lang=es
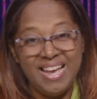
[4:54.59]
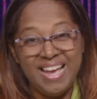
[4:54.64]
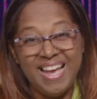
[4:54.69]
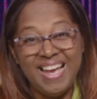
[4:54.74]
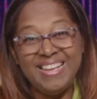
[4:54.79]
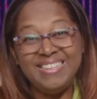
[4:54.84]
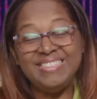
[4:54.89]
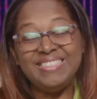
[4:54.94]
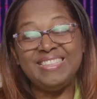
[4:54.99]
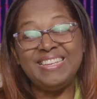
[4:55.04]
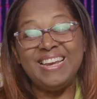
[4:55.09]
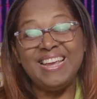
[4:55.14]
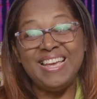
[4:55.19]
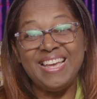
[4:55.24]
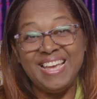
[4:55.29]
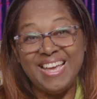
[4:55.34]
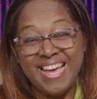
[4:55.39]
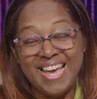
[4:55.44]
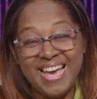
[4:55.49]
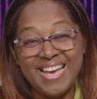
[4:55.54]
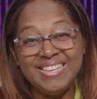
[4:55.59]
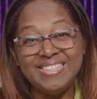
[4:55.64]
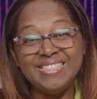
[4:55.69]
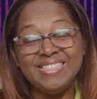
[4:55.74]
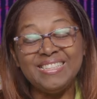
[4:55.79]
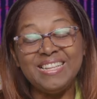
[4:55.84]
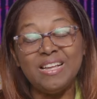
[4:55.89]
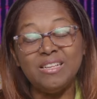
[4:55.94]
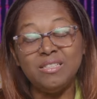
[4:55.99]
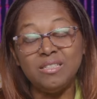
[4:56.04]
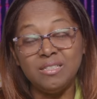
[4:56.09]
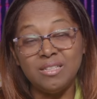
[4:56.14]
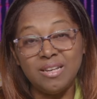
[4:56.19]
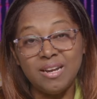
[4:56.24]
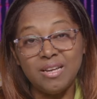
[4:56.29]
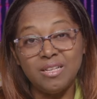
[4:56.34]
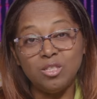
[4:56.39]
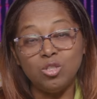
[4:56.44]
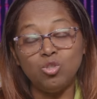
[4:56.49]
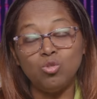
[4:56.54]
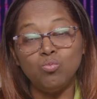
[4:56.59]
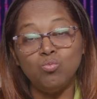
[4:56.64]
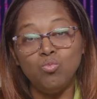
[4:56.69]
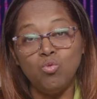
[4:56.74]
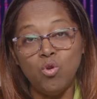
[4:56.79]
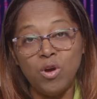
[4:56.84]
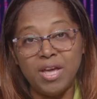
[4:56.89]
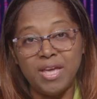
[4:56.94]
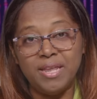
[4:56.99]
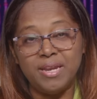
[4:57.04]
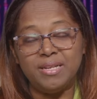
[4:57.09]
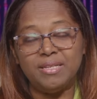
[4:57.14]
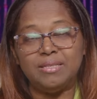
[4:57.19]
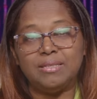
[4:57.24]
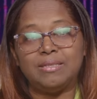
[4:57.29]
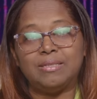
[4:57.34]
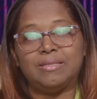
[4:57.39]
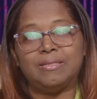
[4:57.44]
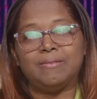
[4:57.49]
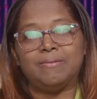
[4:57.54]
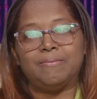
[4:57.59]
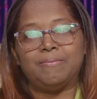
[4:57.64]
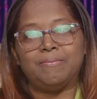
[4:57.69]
entre estas tres mujeres,